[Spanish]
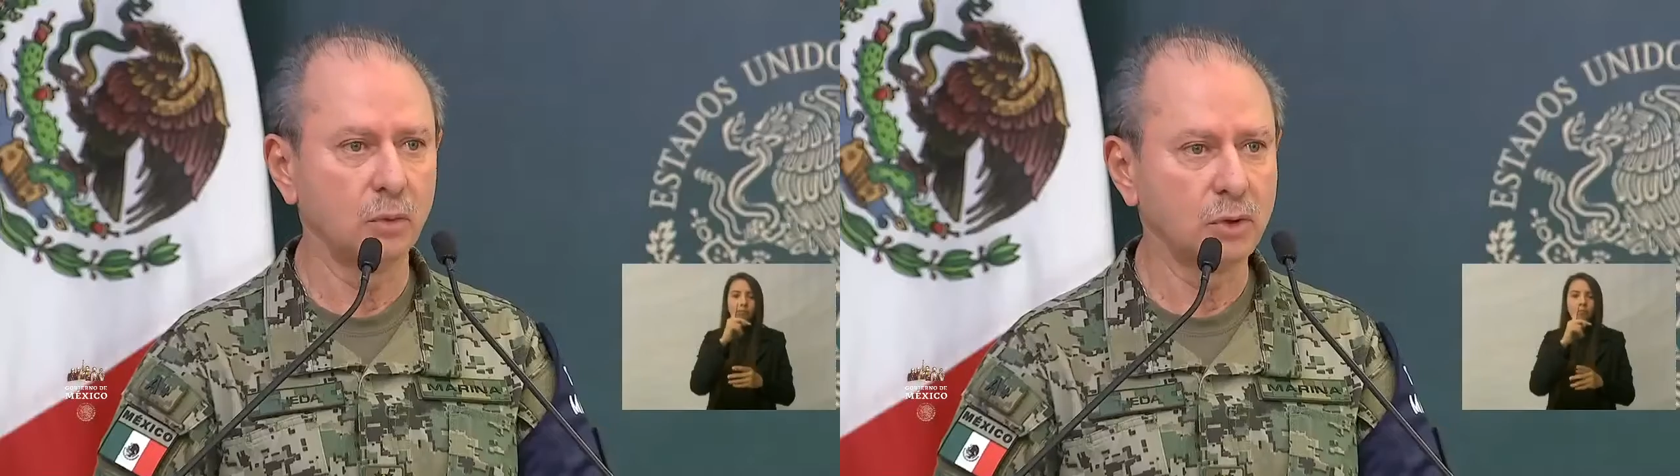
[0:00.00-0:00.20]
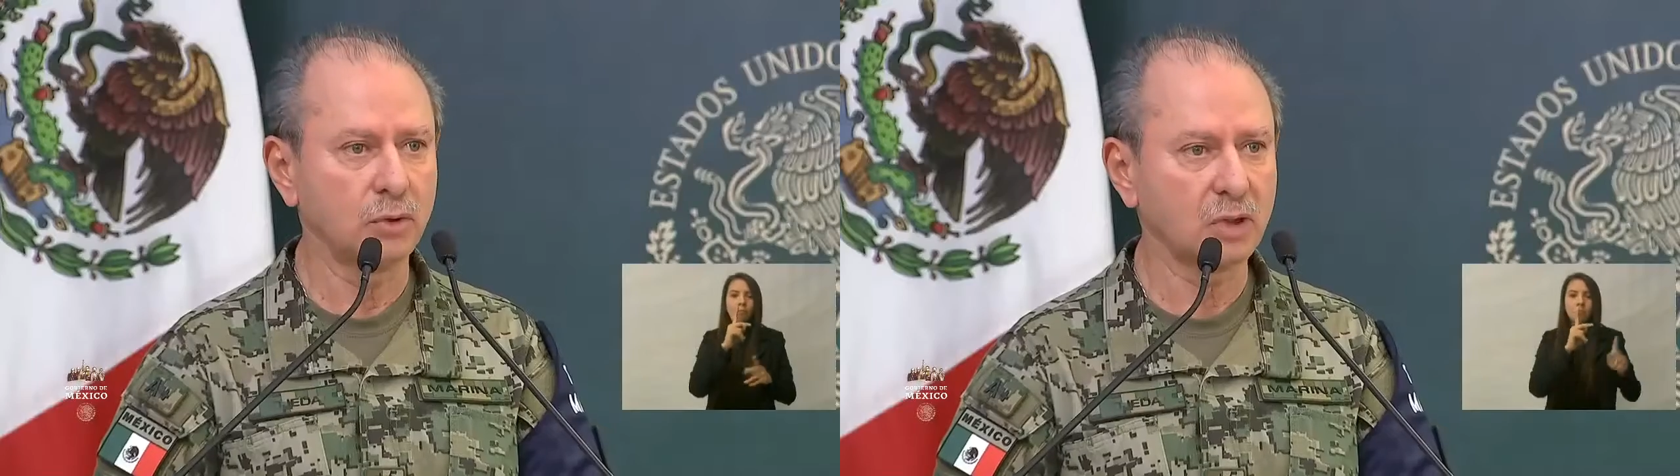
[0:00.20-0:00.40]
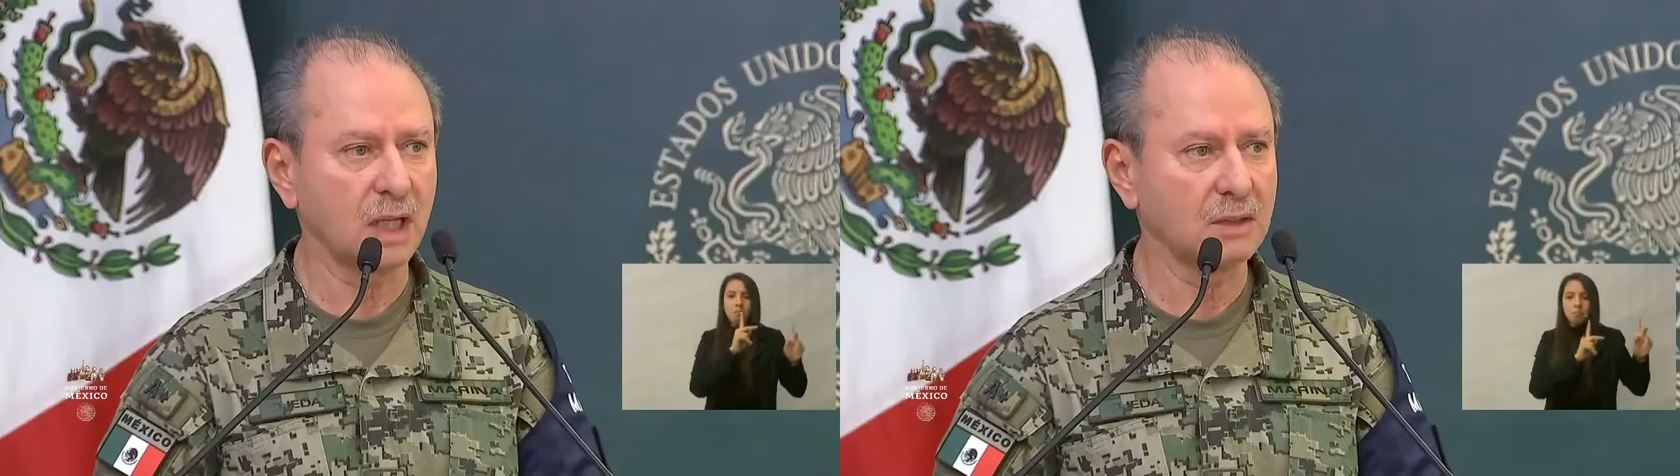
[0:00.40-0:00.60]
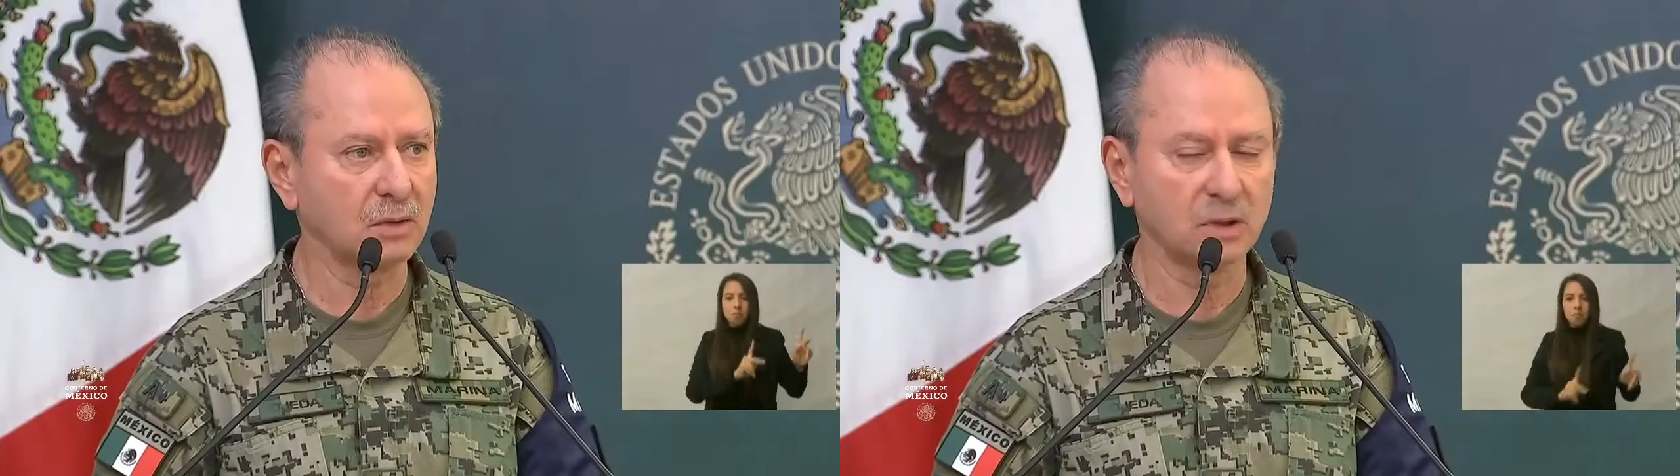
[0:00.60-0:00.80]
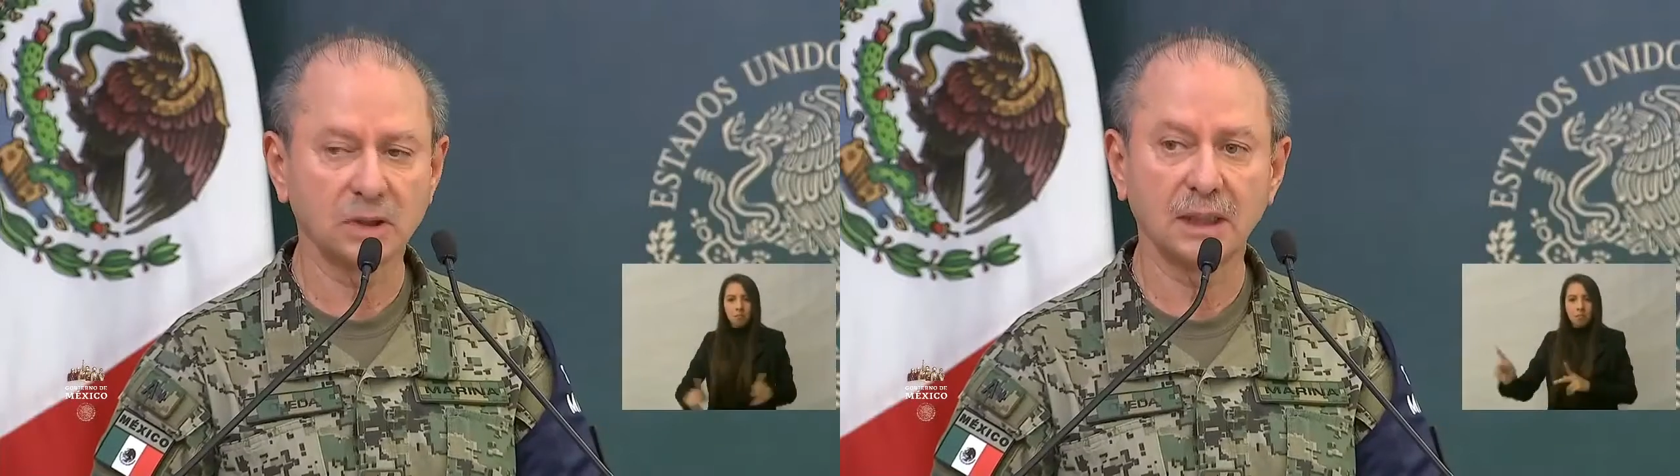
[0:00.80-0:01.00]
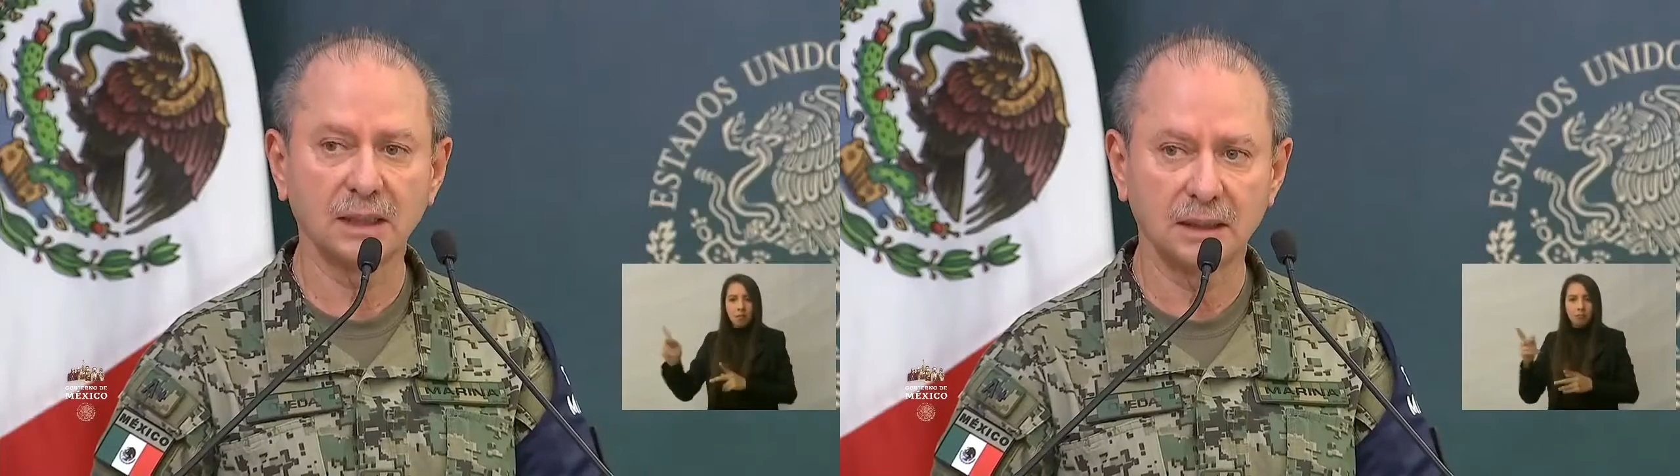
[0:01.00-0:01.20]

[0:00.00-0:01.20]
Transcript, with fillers: en muchos casos está